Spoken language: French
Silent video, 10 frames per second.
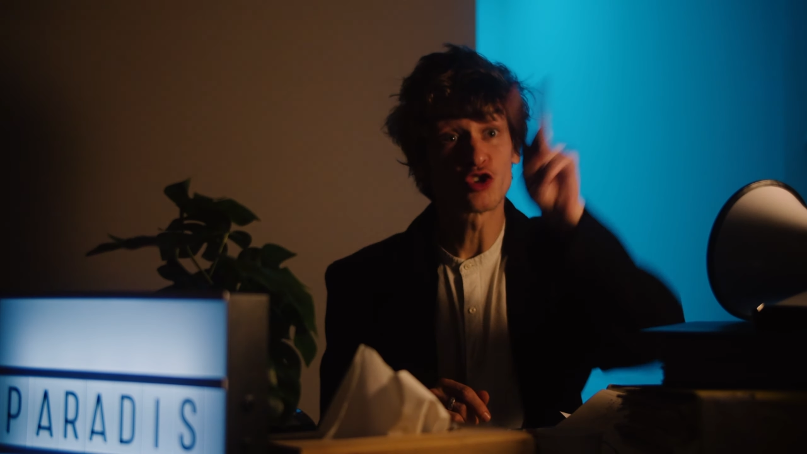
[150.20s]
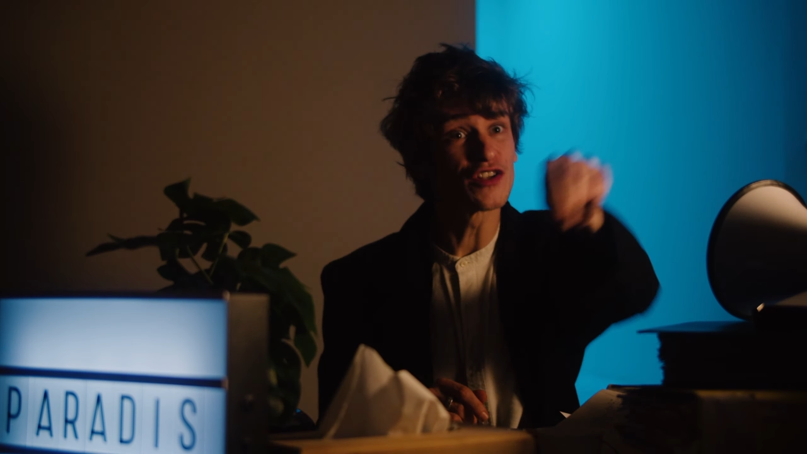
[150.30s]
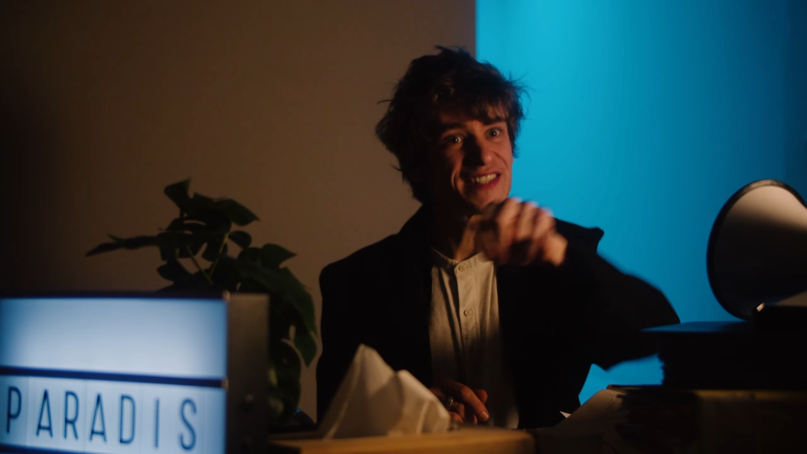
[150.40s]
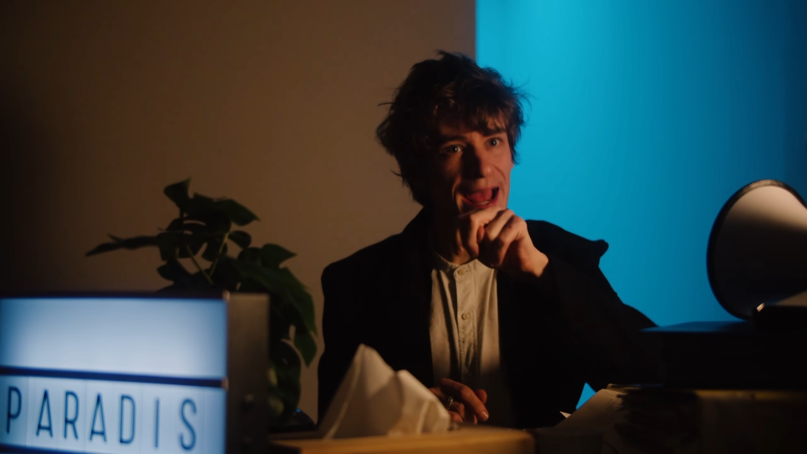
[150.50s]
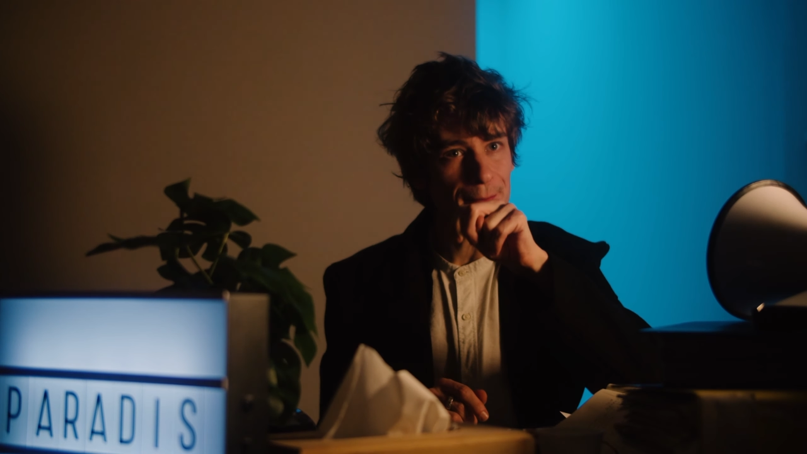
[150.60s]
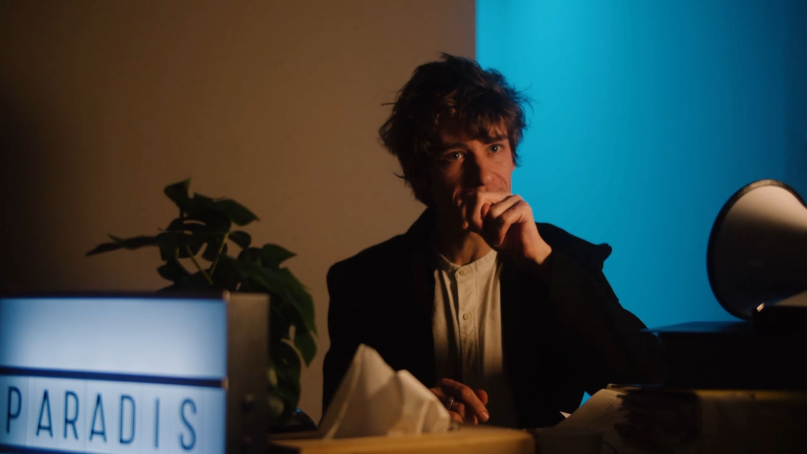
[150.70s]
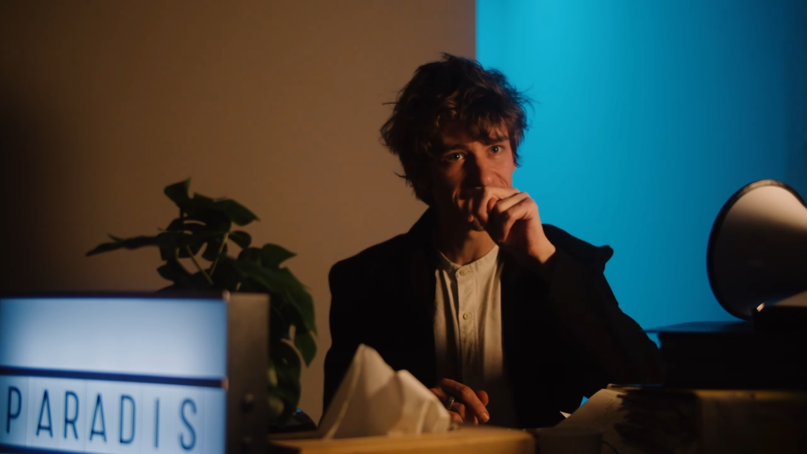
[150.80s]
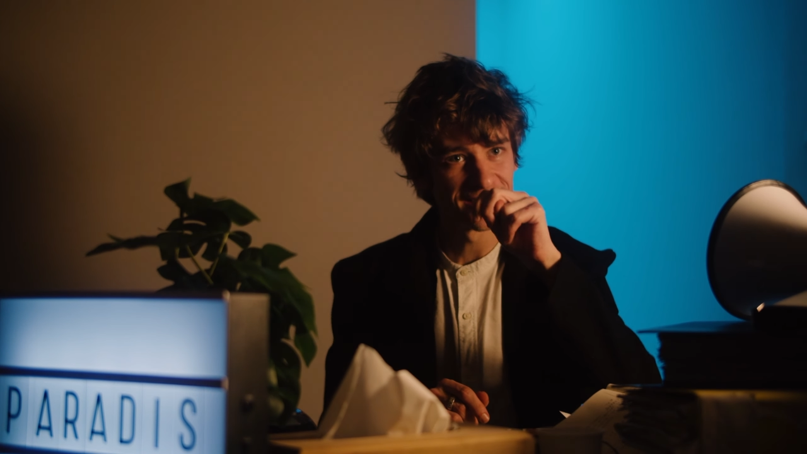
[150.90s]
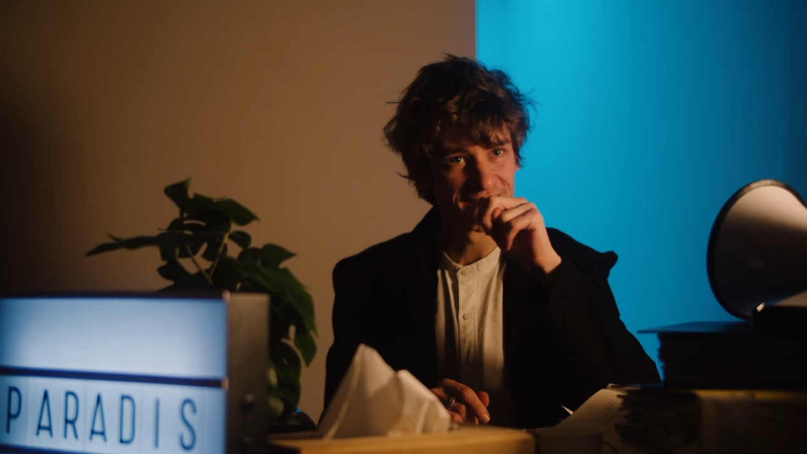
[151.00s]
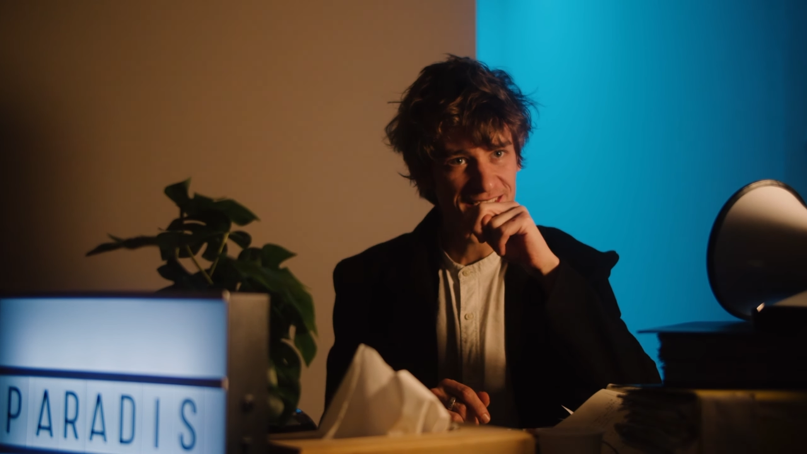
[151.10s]
Deuxième
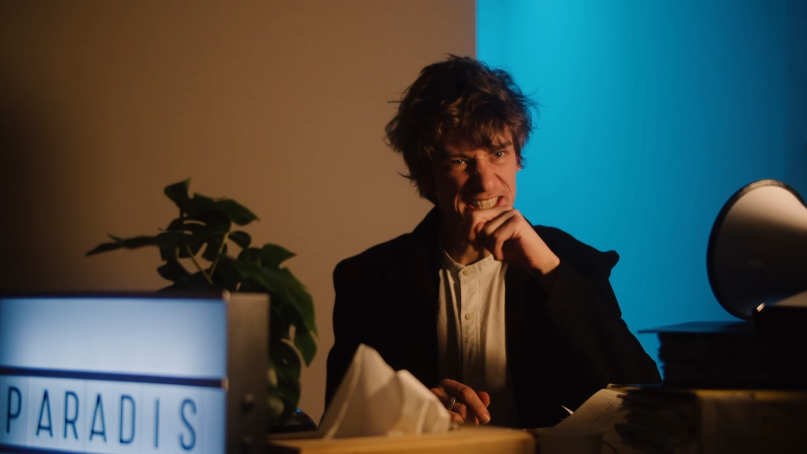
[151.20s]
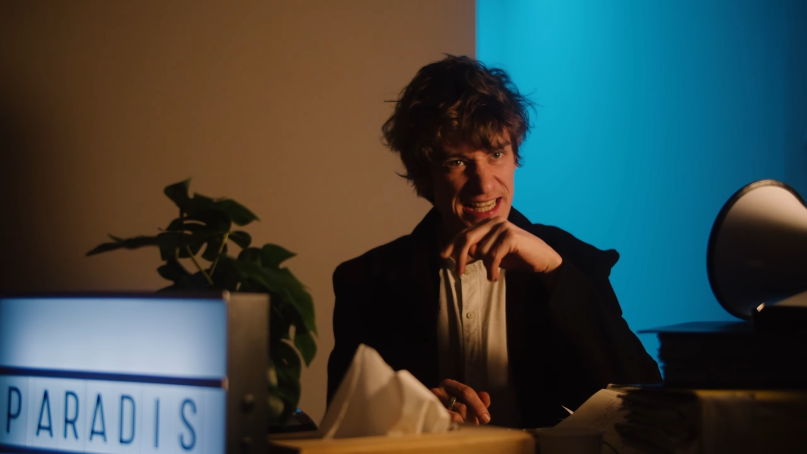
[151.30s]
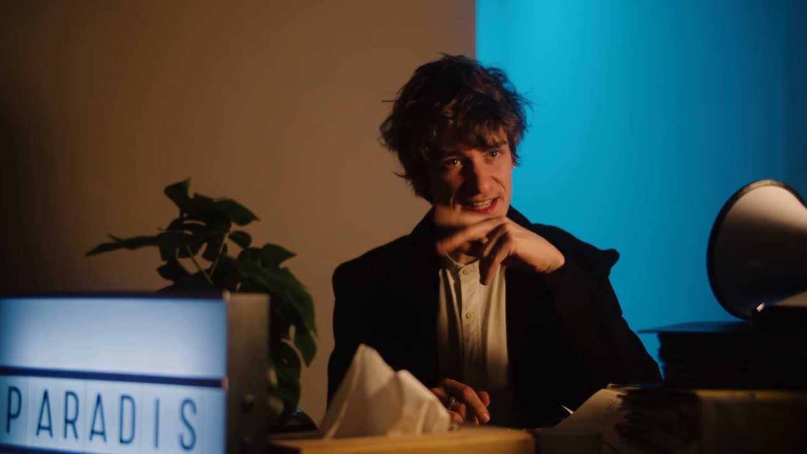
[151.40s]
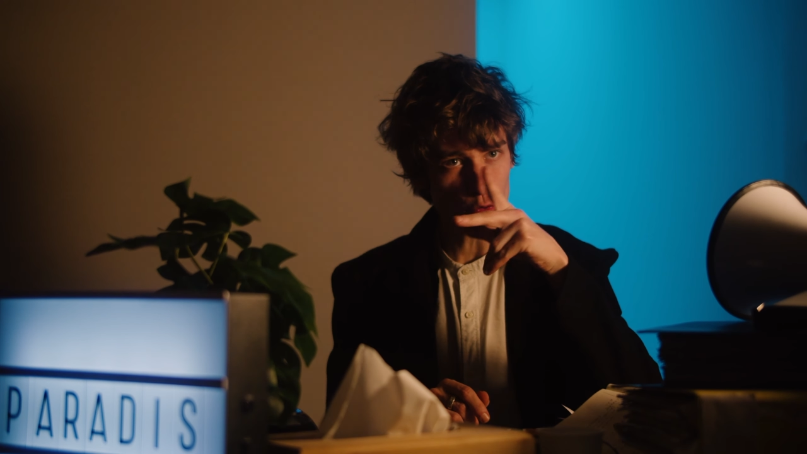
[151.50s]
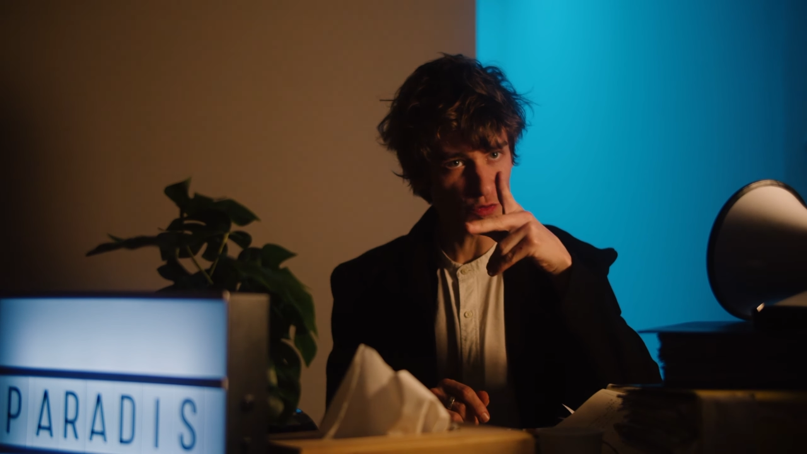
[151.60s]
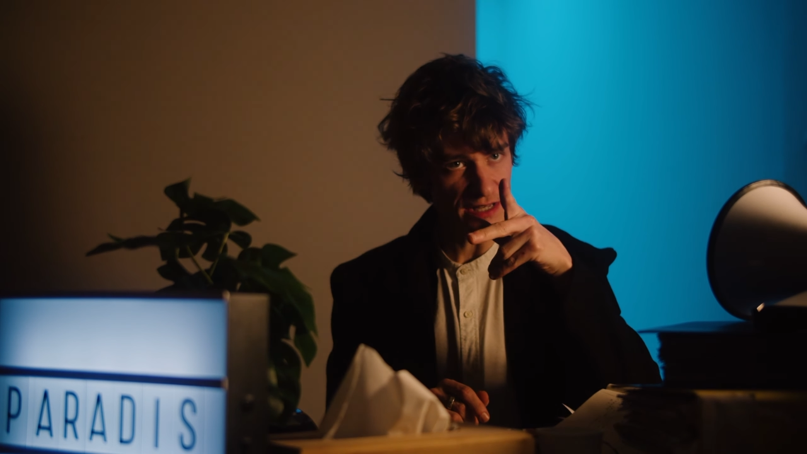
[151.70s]
Qu'est-ce qu'on